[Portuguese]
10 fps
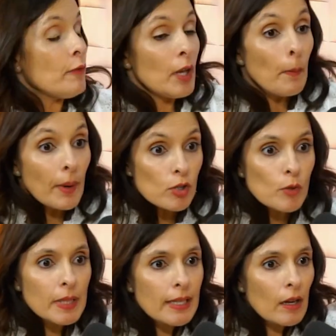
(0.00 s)
falei, eu posso
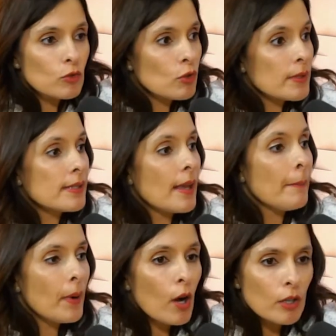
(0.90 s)
brincar onde eu quiser?
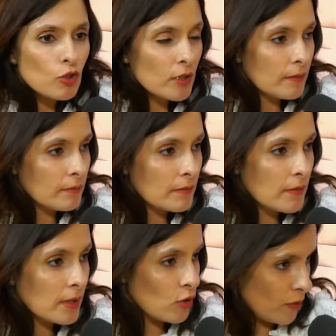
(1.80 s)
Pode.
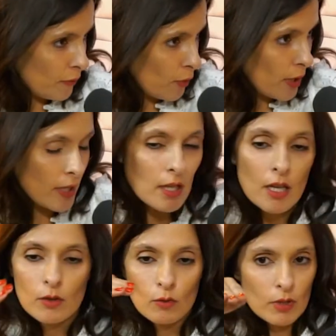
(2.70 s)
Você já foi?
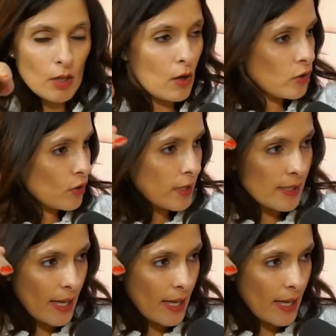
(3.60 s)
no negócio que você